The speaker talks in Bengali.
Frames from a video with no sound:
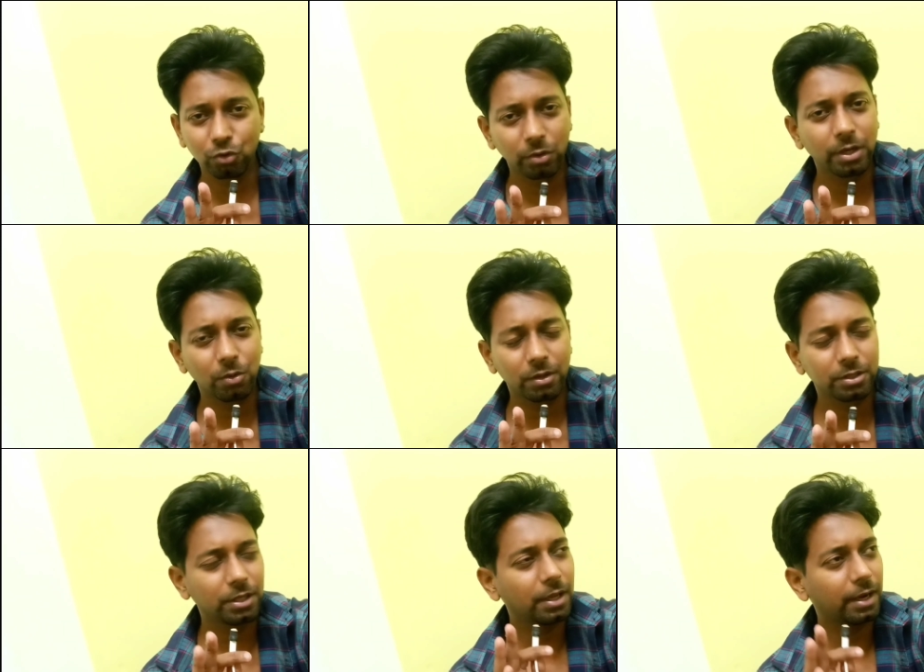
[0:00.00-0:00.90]
দুজনেই
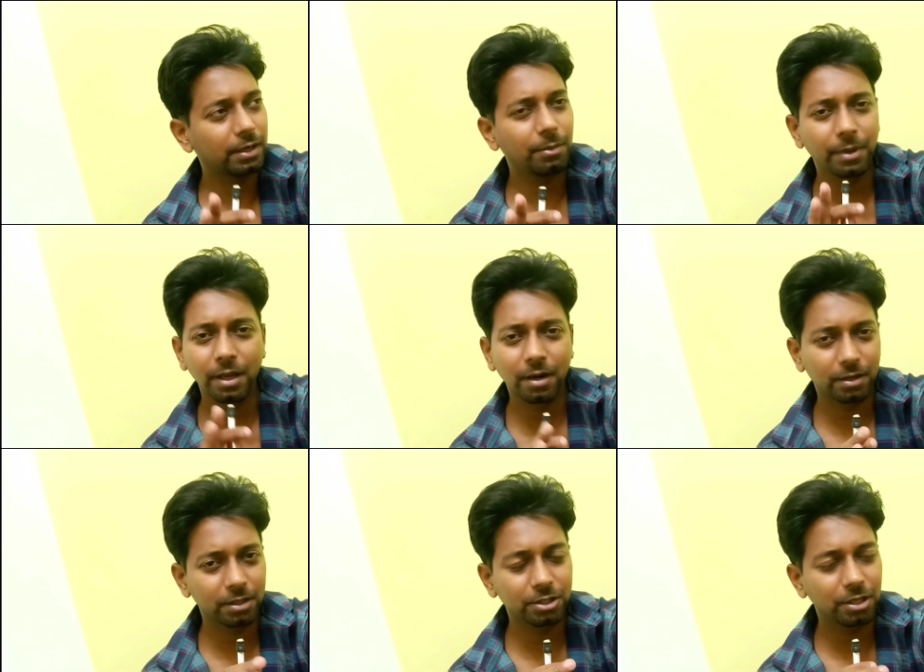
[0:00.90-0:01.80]
রয়েছে একটা মেয়ে আর
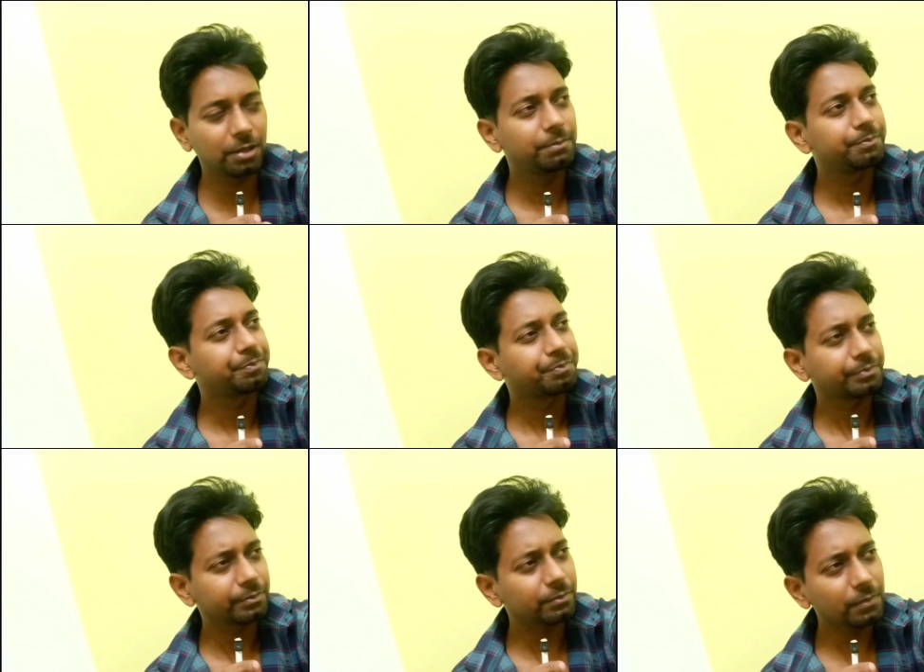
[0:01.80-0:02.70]
একটা ছেলে
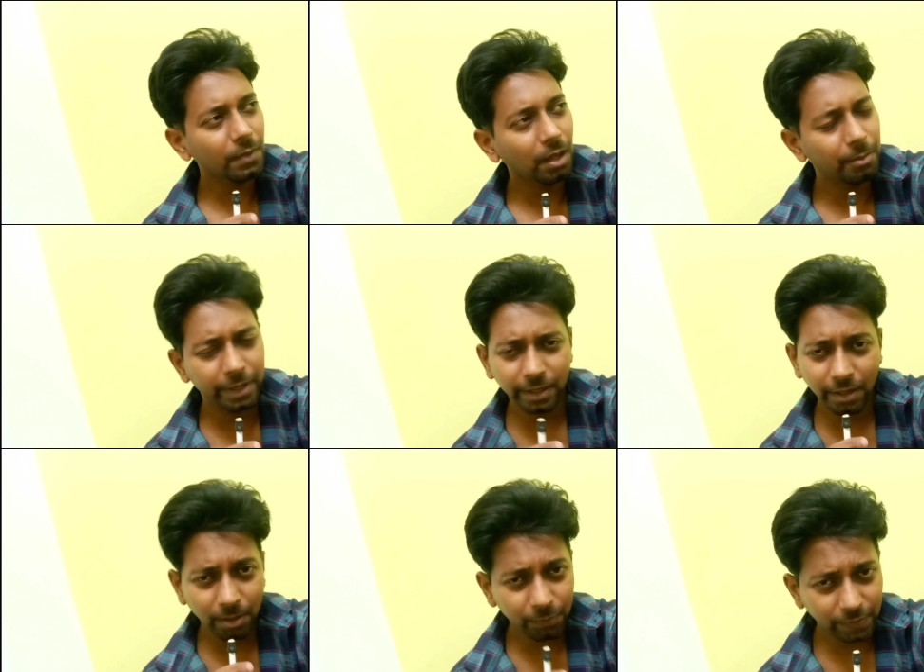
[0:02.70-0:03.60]

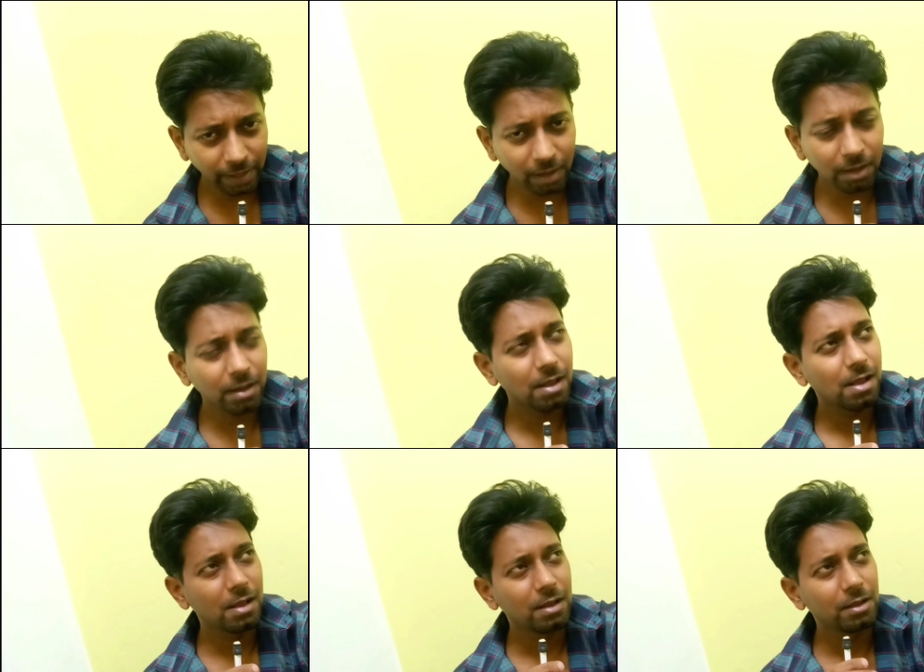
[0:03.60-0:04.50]
মেয়েটার নাম স্নেহা
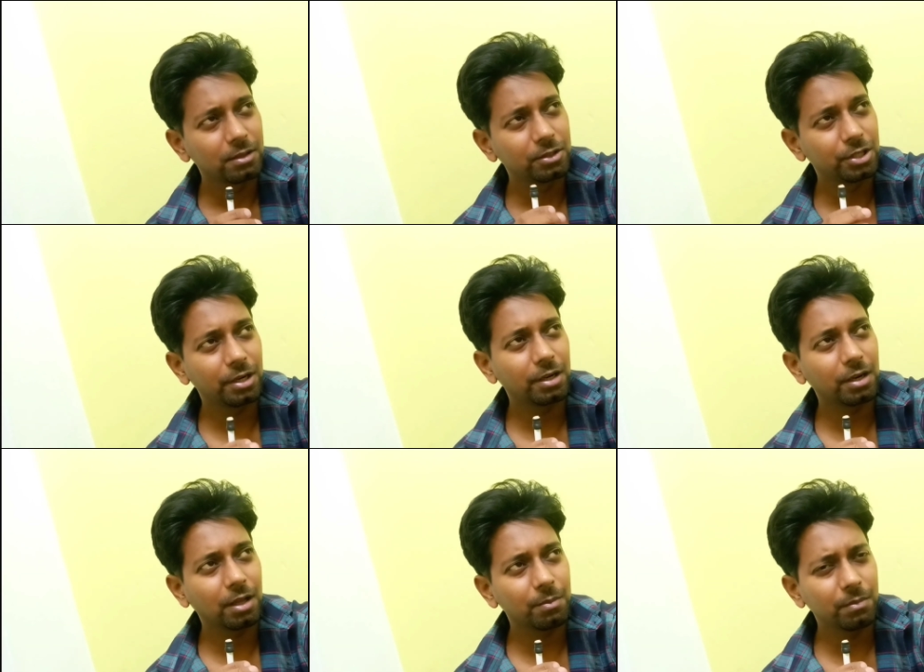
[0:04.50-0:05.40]

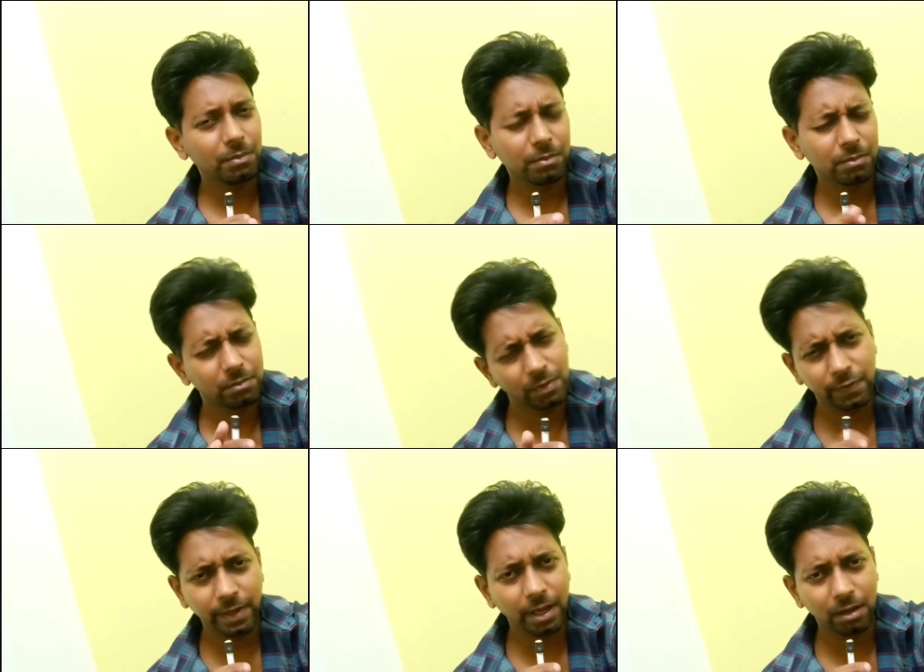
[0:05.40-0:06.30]
ছেলেটার নাম
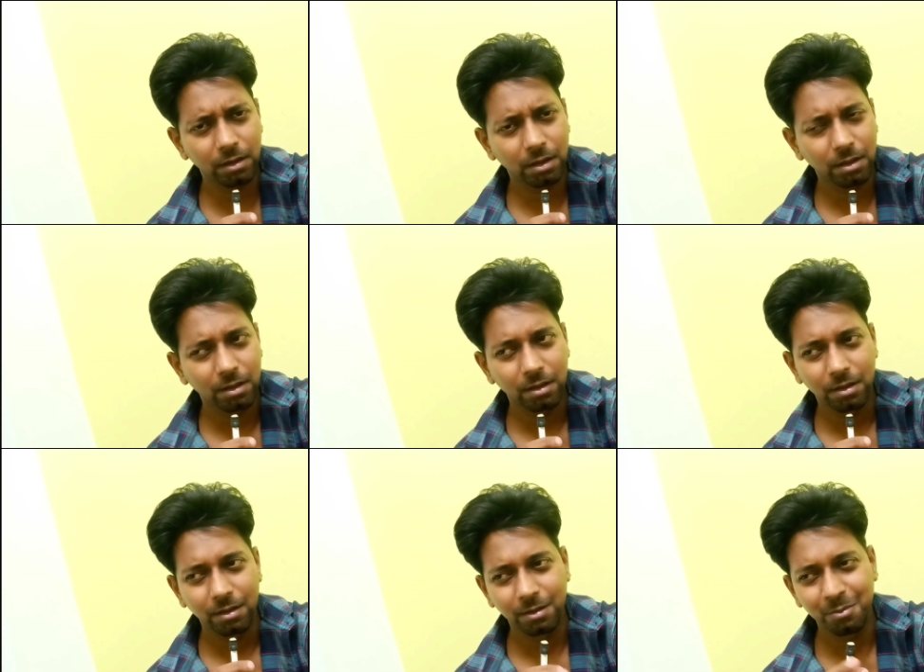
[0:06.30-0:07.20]
স্নেহার
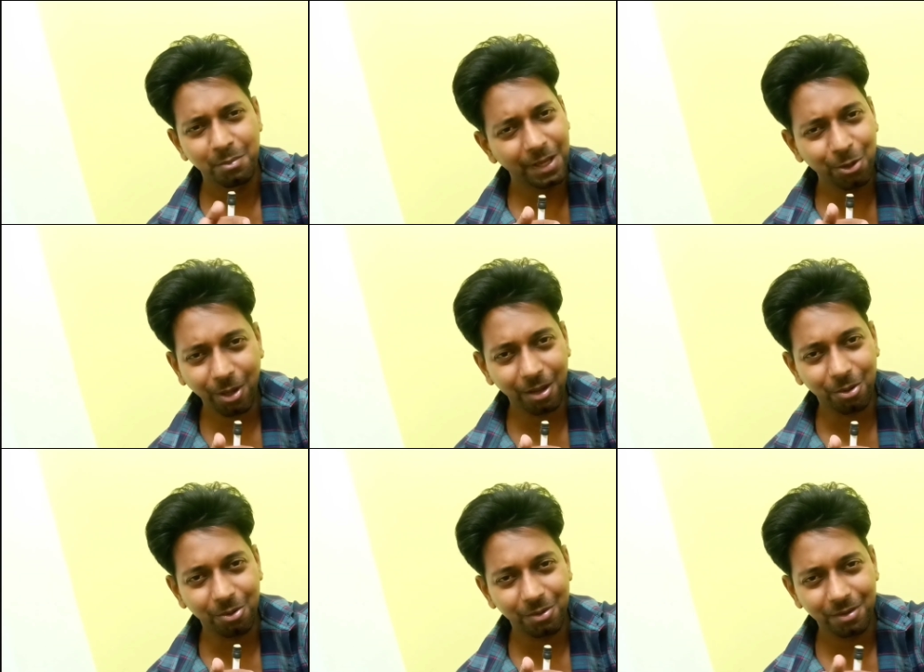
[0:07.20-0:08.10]
মিল হয়ে
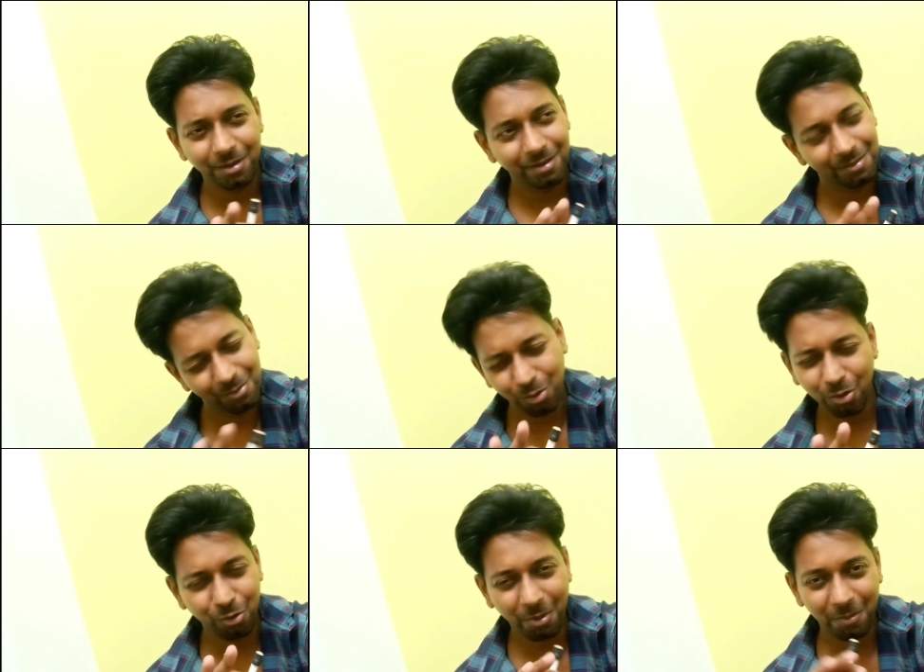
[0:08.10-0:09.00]
গেল ও
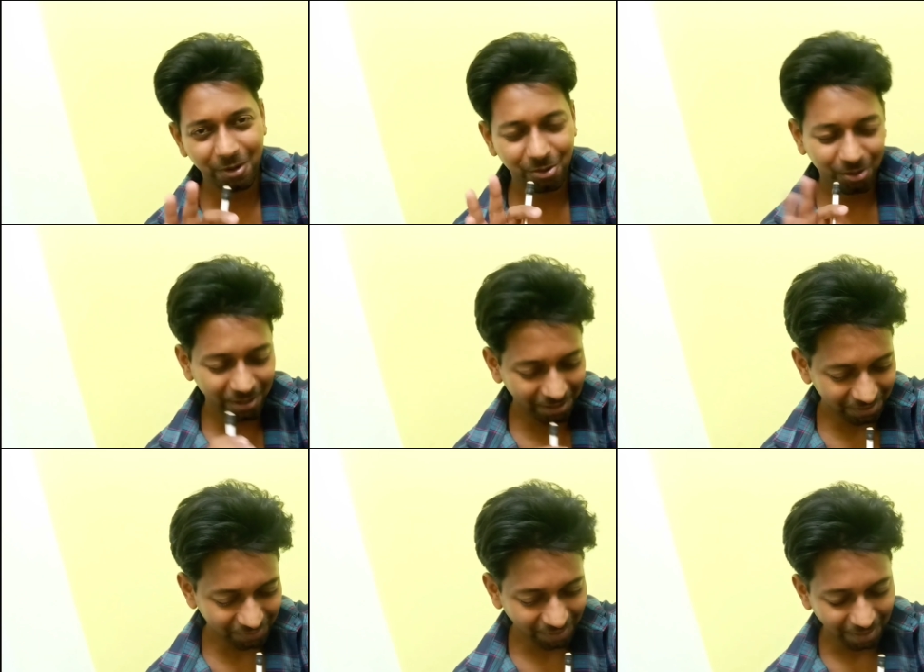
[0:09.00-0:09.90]
কোনো ব্যাপার নয় ঠিক
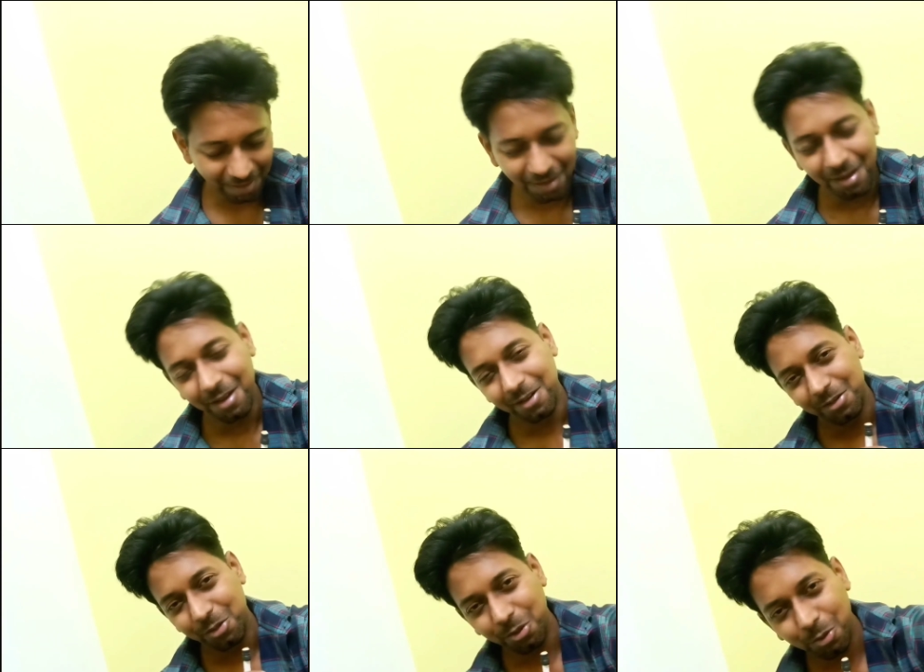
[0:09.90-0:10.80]
আছে
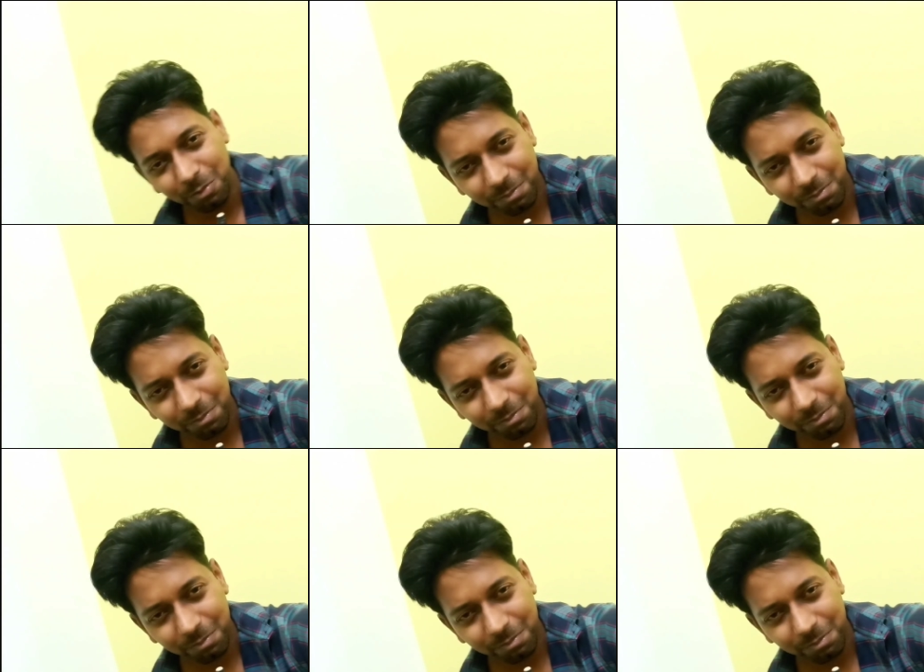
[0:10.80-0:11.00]
তো